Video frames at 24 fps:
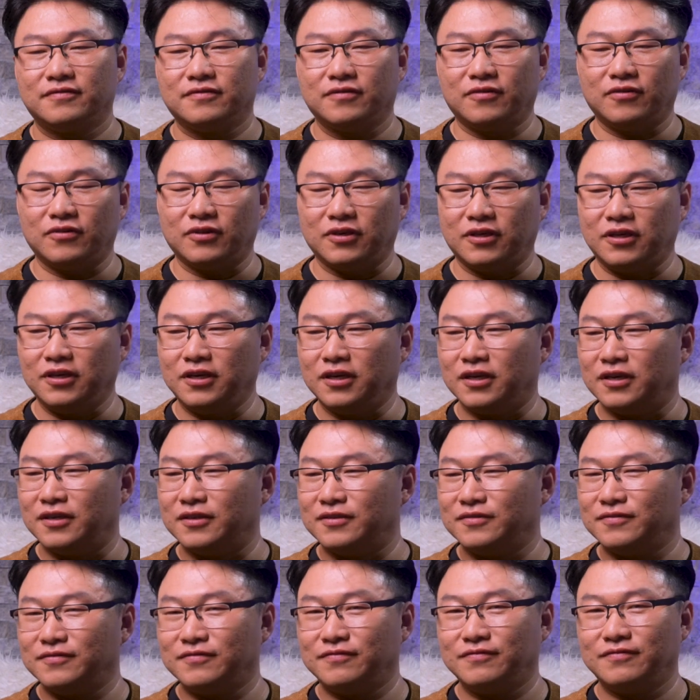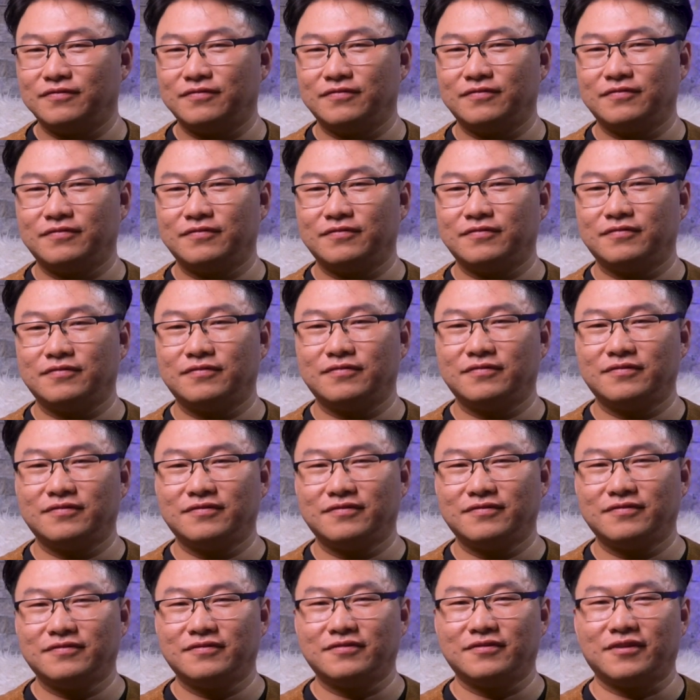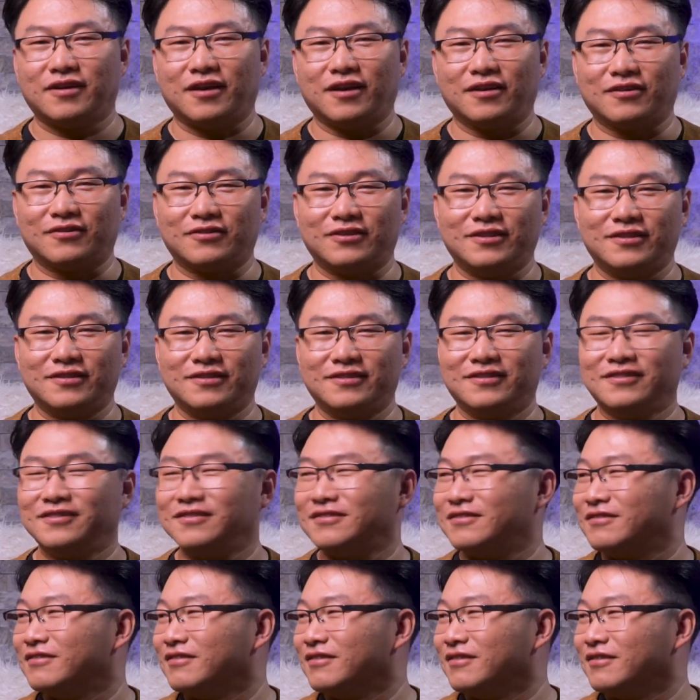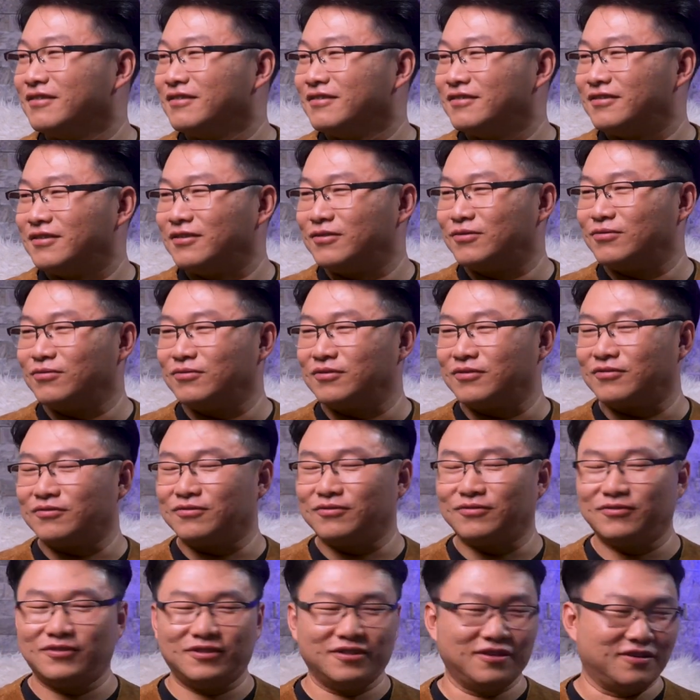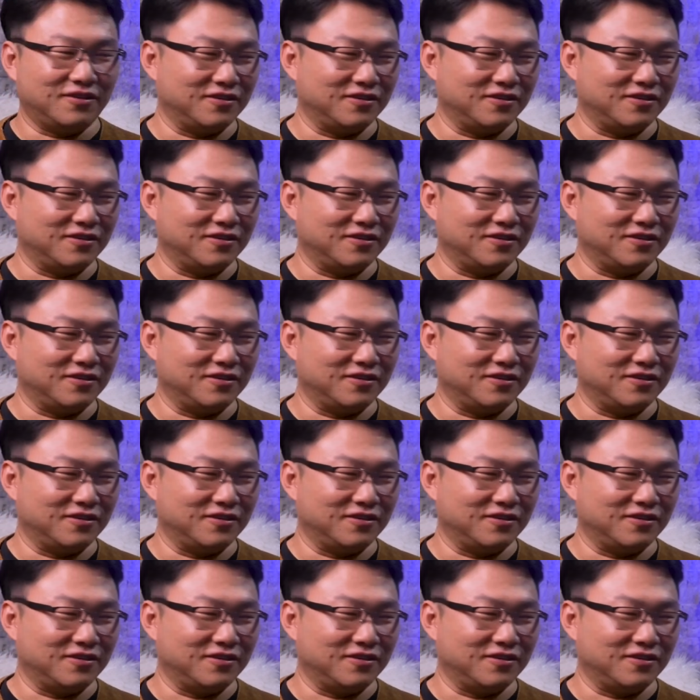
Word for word: 我饿了，hungry，这肚子咕咕叫